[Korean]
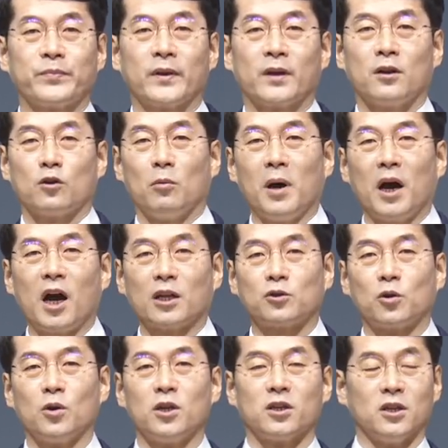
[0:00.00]
로마
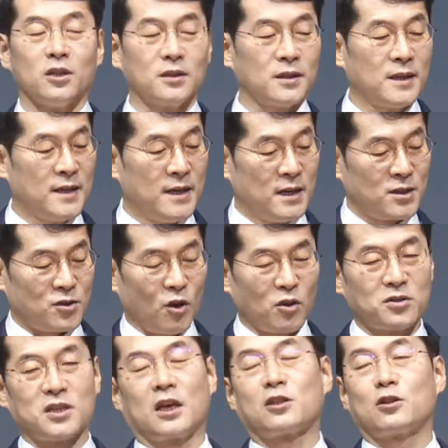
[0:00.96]
가톨릭은
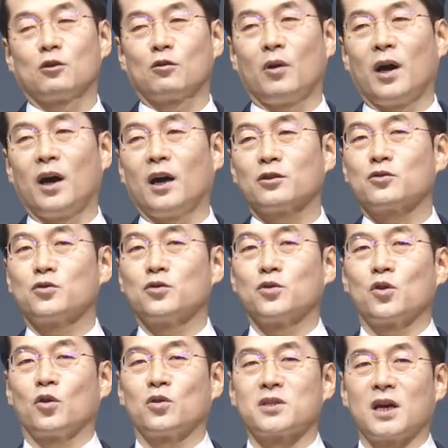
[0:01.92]
성자들과
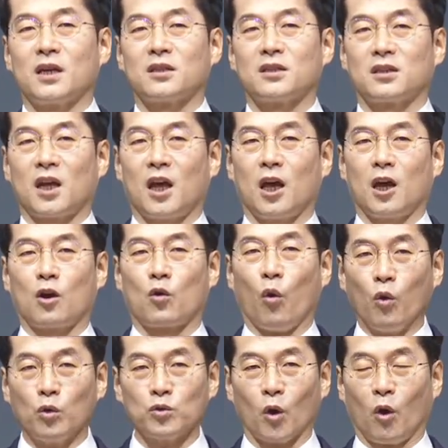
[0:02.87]
순교자들의
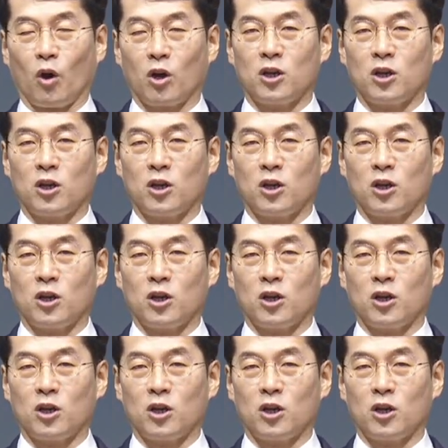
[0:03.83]
공로,